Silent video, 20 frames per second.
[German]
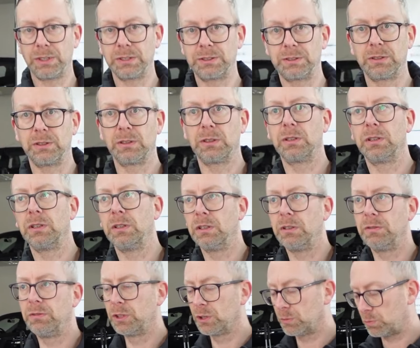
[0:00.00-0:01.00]
was äh, in
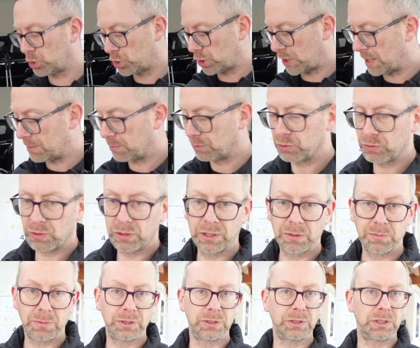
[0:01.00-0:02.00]
die Videobeschreibung.
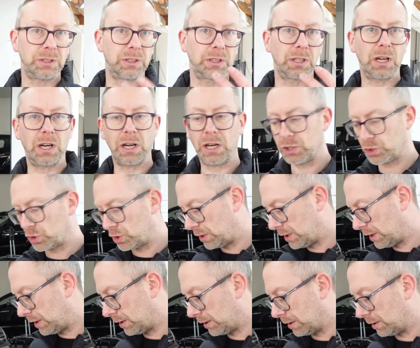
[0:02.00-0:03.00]
Sollte man sich in eine Garage
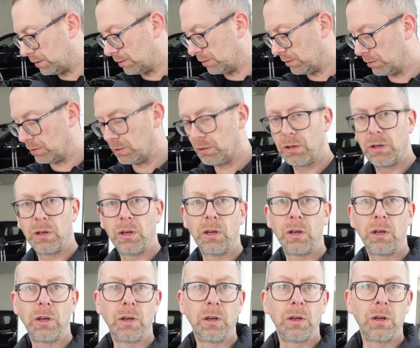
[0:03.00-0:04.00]
legen, in eine
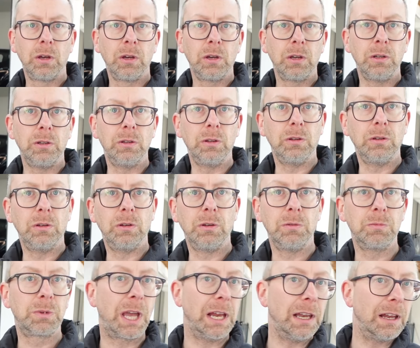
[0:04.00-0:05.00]
eine, äh,
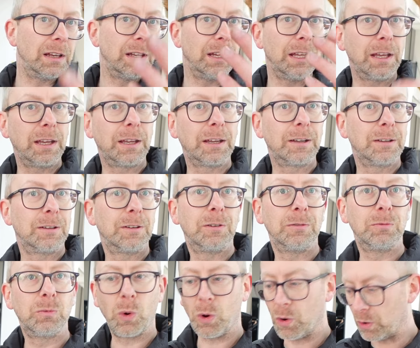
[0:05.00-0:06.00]
im Keller legen,
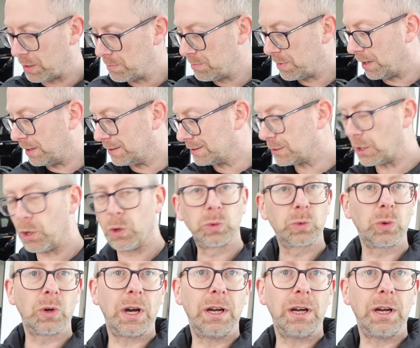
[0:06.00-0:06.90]
wo auch immer, ins Auto